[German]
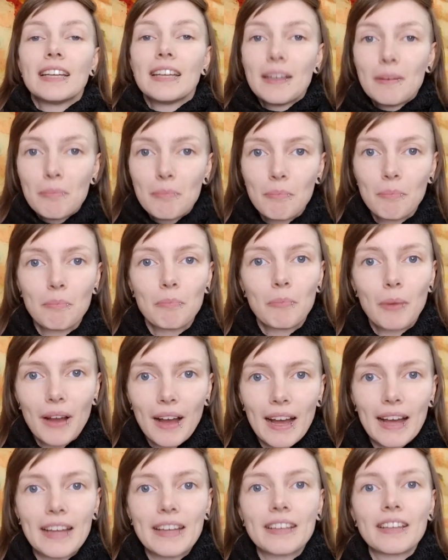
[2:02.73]
dem
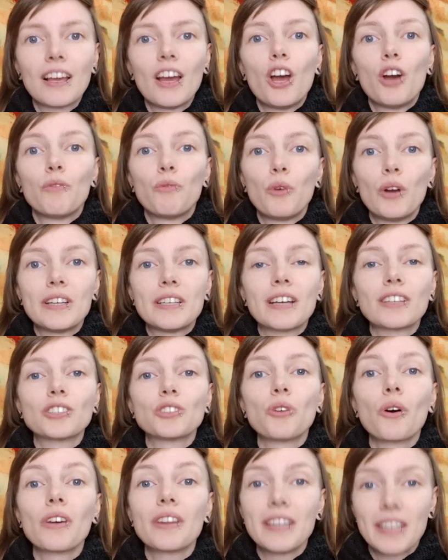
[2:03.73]
Bereich, wo er das
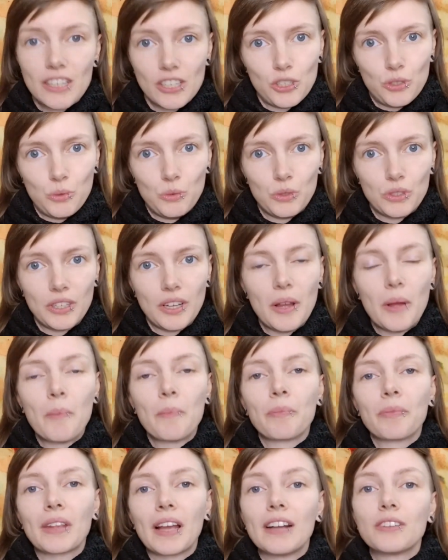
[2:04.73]
noch nicht tut.
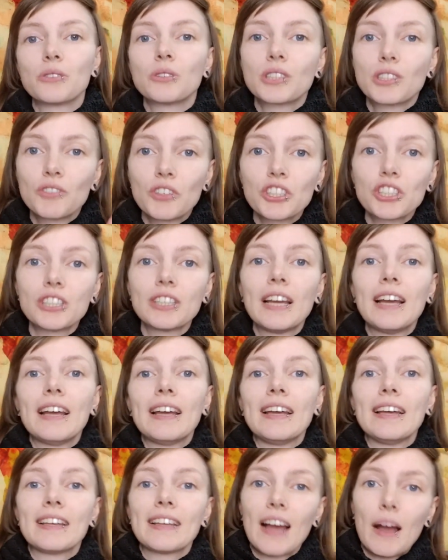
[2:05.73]
Also zwischen,
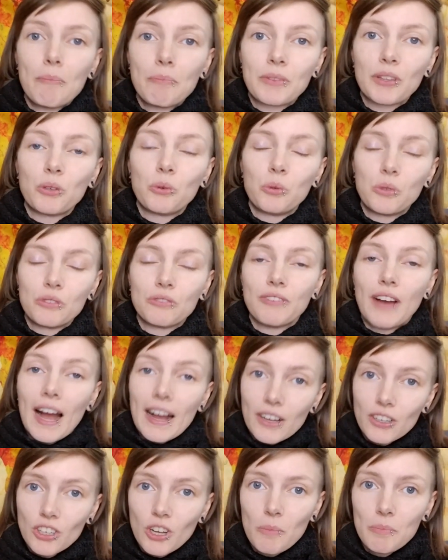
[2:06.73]
ich habe den Hund
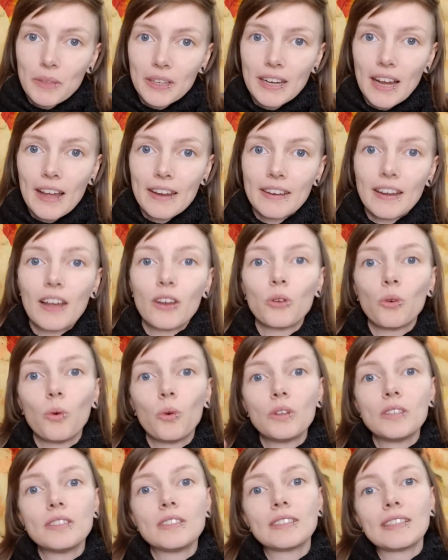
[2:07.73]
wahrgenommen, den anderen,
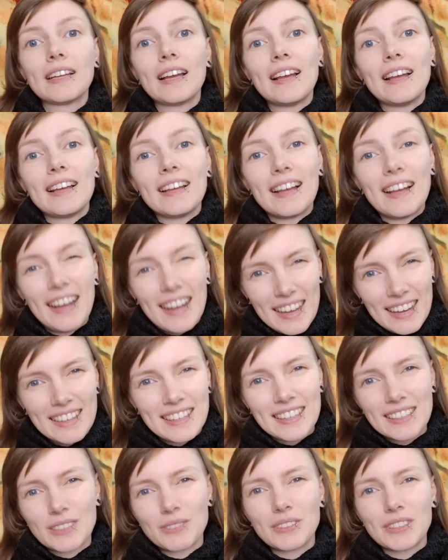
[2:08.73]
und, ah,
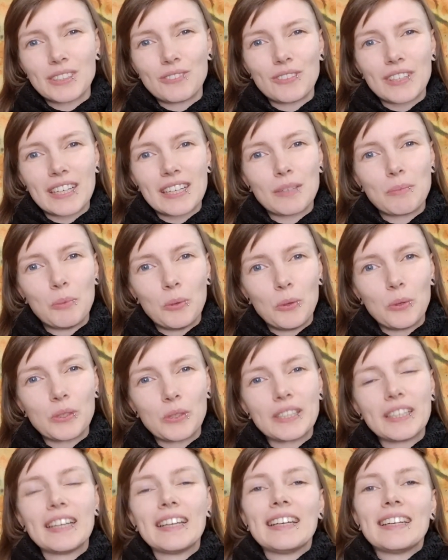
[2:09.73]
jetzt wird es wirklich
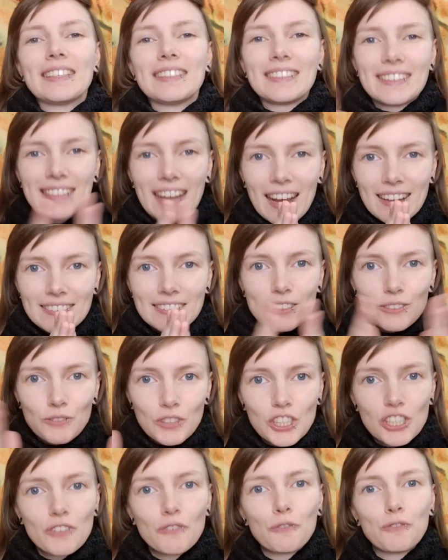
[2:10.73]
blöd.
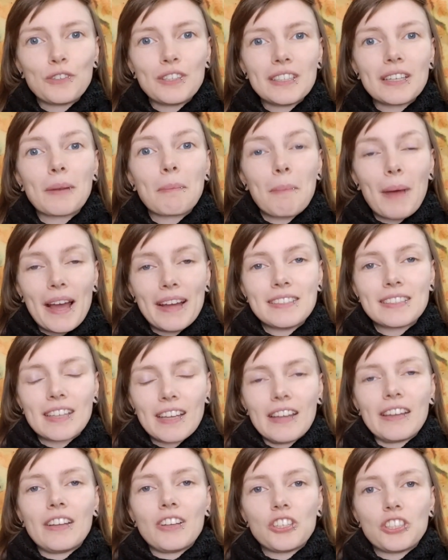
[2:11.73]
Dazwischen findet mein
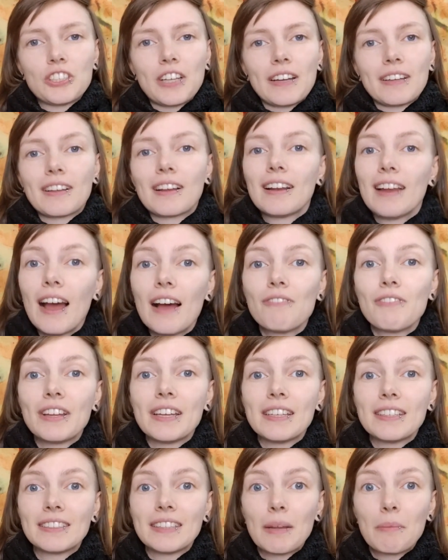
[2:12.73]
Training statt. Klar,
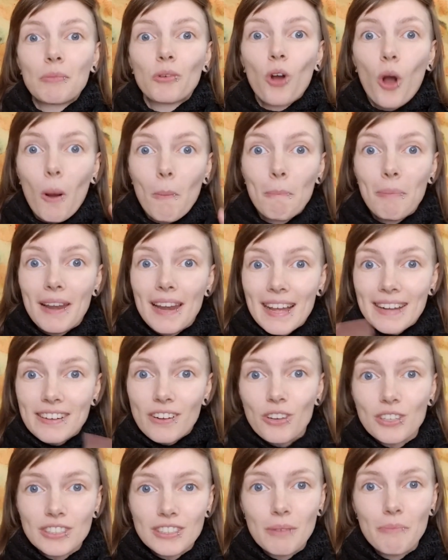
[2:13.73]
wenn ich dem
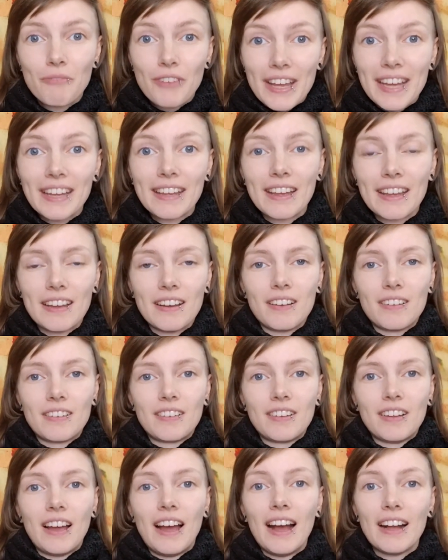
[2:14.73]
komplett aus dem Weg gehe,
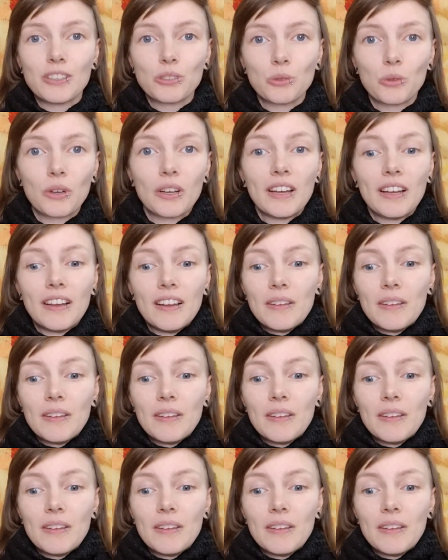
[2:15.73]
also